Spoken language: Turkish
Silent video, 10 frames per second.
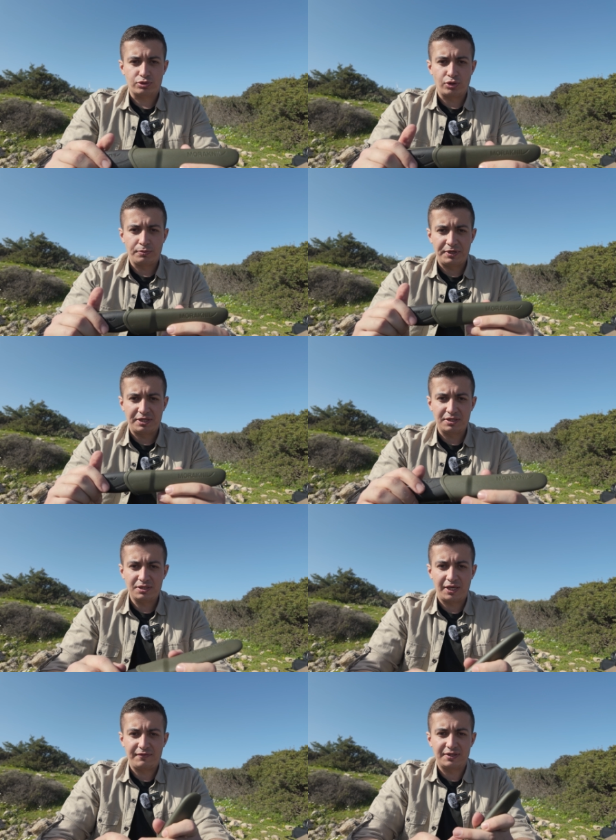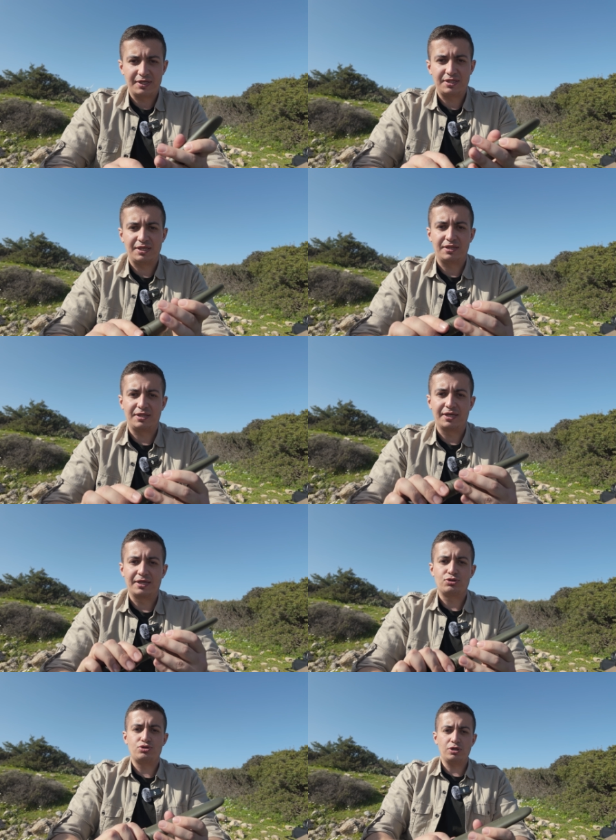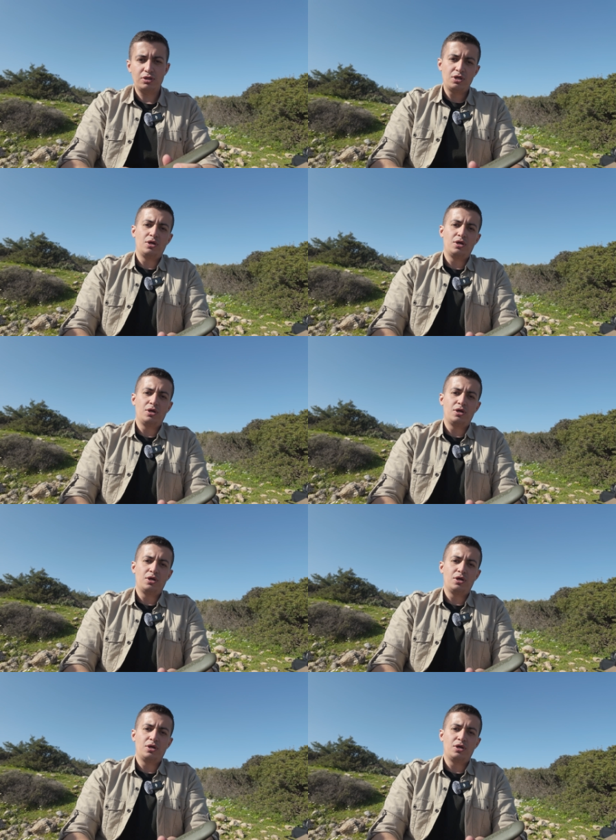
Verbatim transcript: Companion Heavy Duty diye geçiyor.